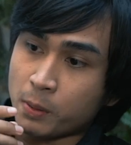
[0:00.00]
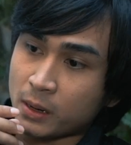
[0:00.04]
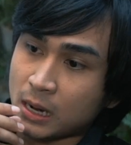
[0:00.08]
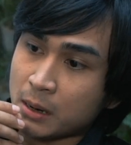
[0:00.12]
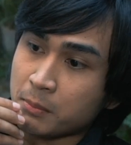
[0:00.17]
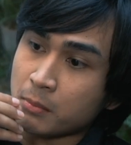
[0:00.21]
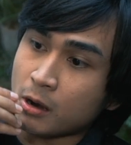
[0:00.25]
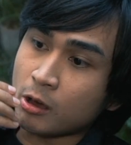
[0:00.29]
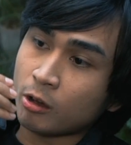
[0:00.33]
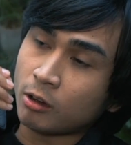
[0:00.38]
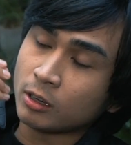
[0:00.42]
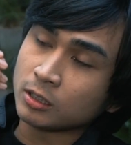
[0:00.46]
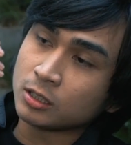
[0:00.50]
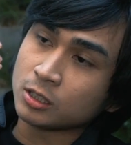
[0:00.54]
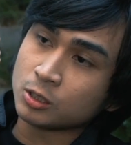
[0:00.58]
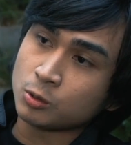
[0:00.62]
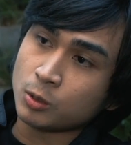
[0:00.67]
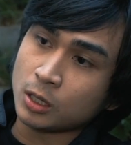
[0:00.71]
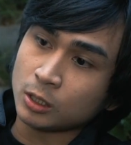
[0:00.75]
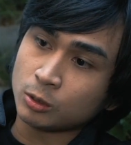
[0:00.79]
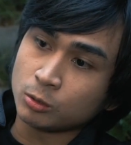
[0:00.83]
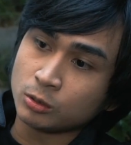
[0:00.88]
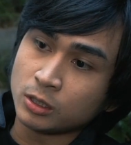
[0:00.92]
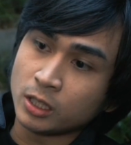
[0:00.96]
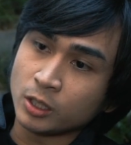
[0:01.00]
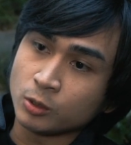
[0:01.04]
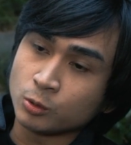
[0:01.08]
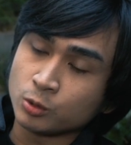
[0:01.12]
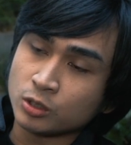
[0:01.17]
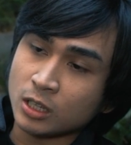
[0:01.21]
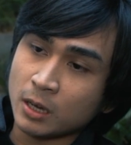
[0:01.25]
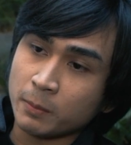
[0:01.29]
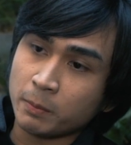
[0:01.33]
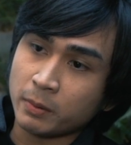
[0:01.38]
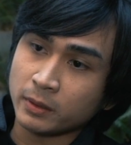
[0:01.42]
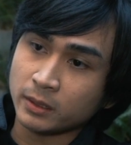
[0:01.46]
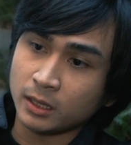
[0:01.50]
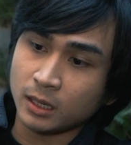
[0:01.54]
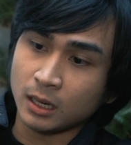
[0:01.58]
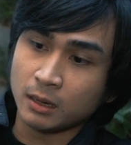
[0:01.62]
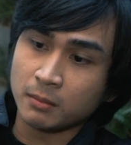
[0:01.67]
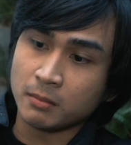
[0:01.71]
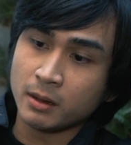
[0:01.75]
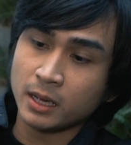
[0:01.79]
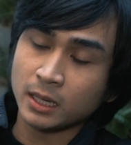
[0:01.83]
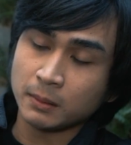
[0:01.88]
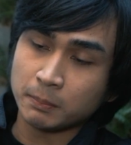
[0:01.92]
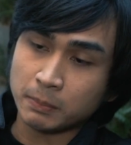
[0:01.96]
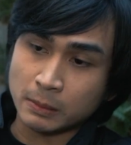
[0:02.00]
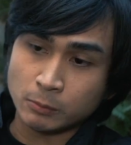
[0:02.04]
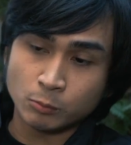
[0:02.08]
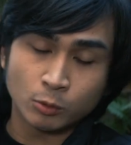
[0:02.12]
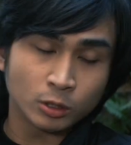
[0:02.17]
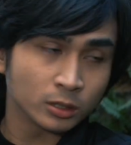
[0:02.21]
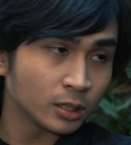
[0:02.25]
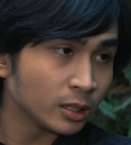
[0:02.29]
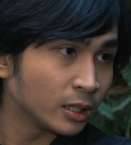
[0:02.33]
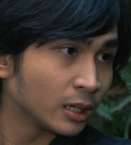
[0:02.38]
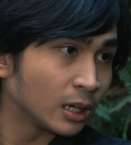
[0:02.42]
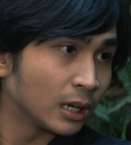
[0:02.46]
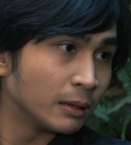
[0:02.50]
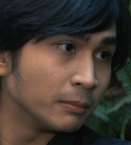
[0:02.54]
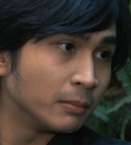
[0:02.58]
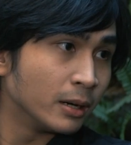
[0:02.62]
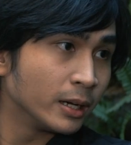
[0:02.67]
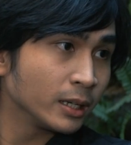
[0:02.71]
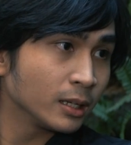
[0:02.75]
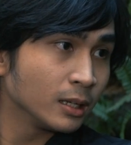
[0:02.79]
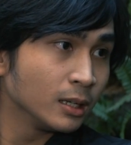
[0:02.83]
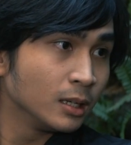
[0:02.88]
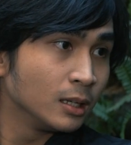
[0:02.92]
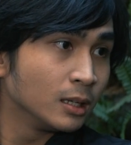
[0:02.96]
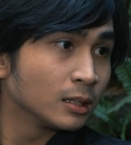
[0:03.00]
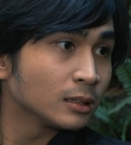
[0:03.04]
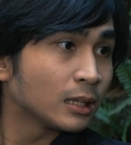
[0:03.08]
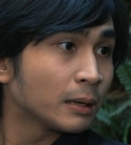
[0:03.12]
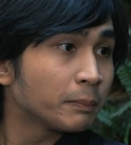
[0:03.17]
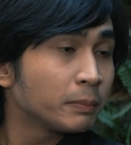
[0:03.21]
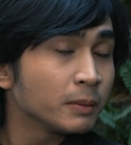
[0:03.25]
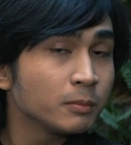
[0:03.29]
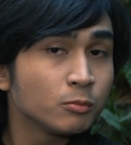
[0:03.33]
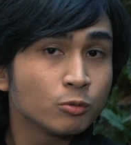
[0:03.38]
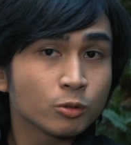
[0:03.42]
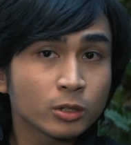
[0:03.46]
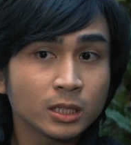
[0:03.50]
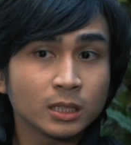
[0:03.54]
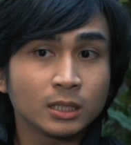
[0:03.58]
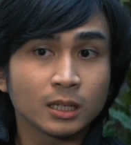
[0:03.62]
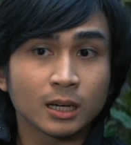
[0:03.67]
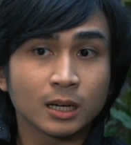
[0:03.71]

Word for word: pernah melakukan sesuatu dari ucapan yang gak baik, perbuatan yang gak baik, tapi mungkin